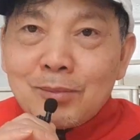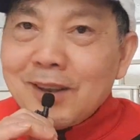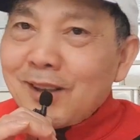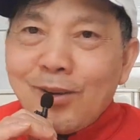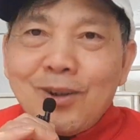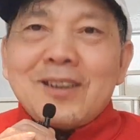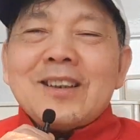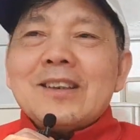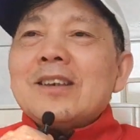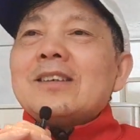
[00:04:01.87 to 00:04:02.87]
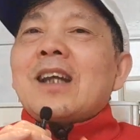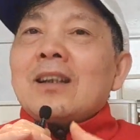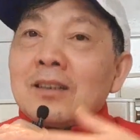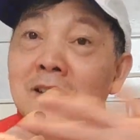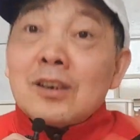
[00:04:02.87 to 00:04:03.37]
cũng được luôn nhà
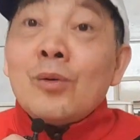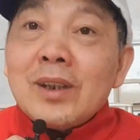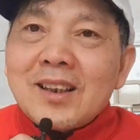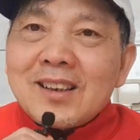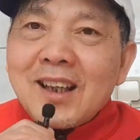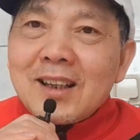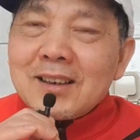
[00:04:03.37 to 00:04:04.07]
nước Đức nuôi nha